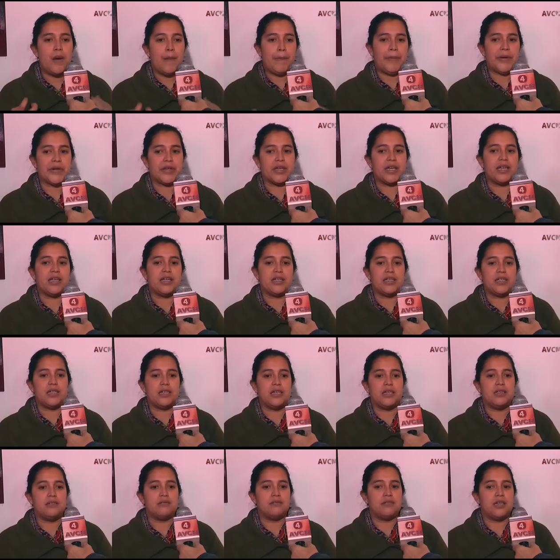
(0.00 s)
porque
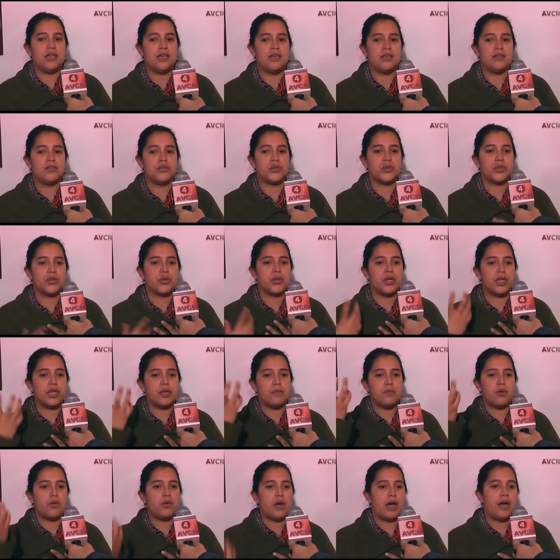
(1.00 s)
creen que nosotros
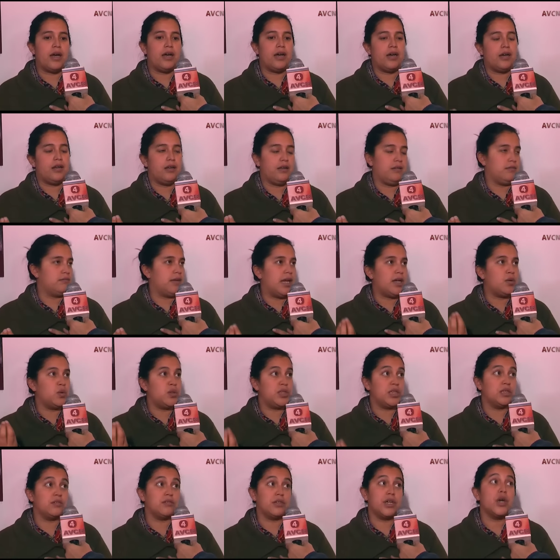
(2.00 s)
queremos a,
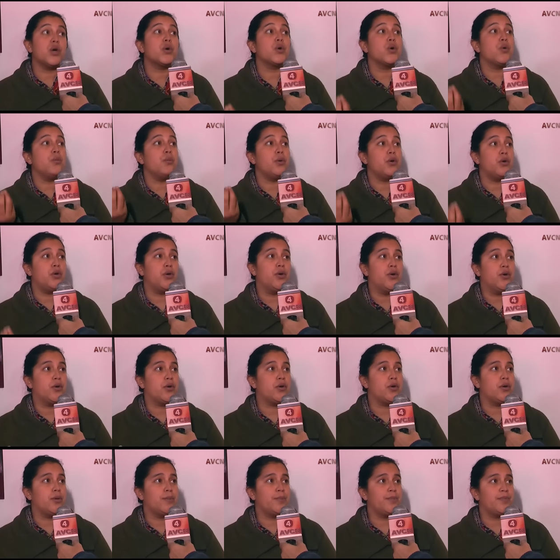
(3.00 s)
Luis Santreao como
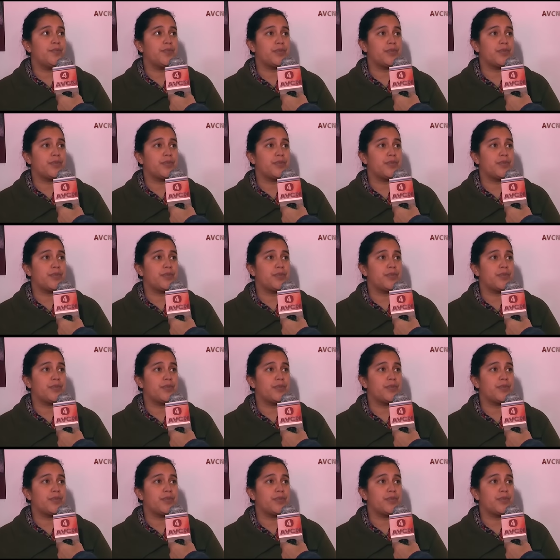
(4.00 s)
lonco.